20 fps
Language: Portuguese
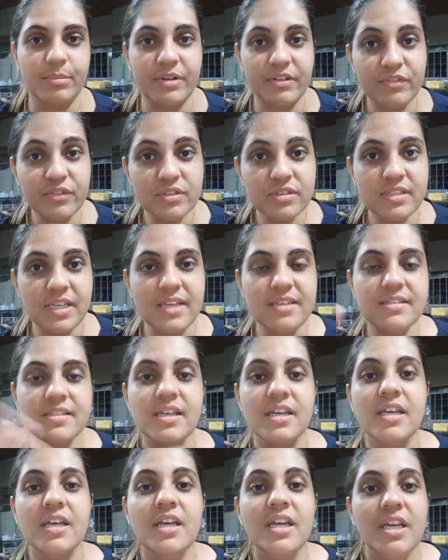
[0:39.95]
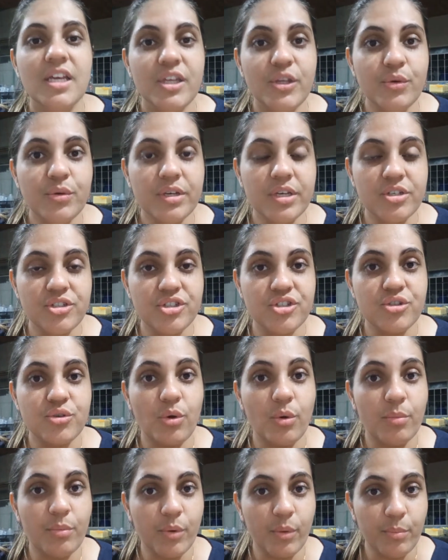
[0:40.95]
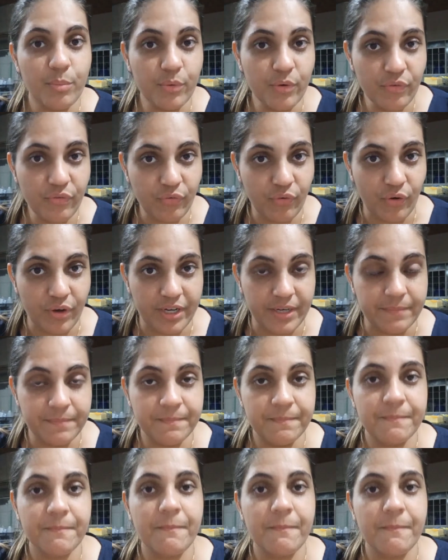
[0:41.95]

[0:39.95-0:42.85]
para vocês e o que a gente comprou por fora.